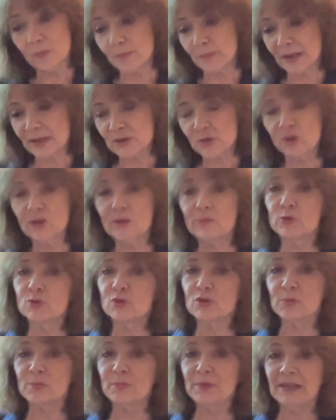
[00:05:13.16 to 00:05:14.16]
a un passo del
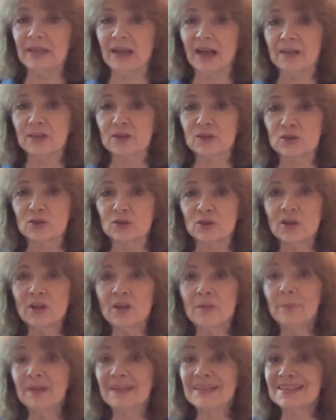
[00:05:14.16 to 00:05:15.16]
Museo Picasso
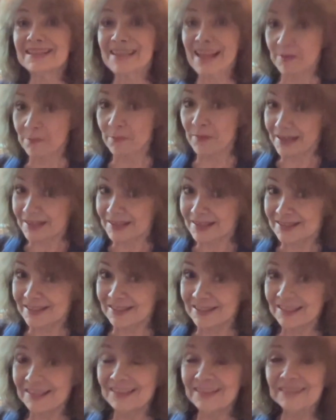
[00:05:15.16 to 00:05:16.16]
per sei
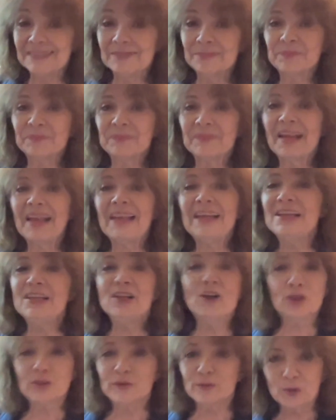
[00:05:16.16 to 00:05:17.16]
mesi. E
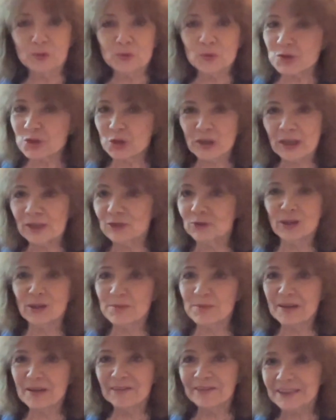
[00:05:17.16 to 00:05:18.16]
lì ho rivoluzionato
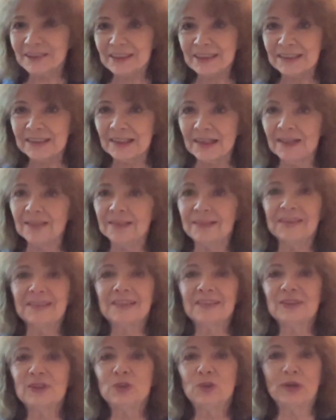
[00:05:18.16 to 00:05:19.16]
la mia vita.
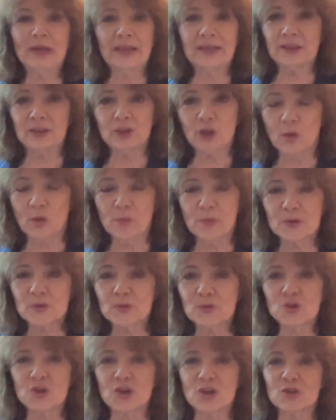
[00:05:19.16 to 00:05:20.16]
Due anni dopo è
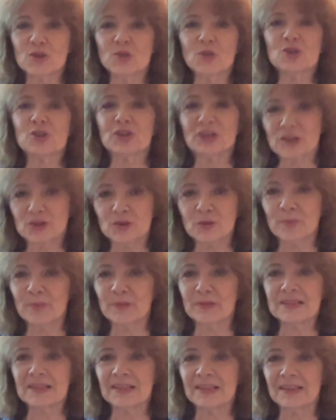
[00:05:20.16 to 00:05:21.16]
successo lo stesso
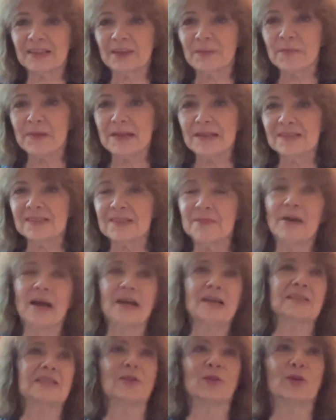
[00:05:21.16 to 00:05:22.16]
per sette mesi,
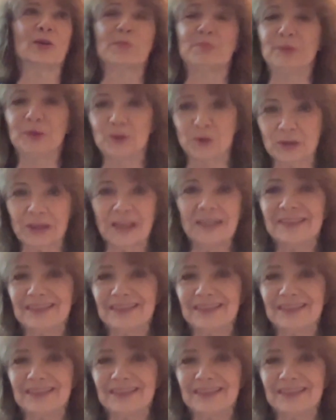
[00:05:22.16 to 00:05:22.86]
basta, ho capito che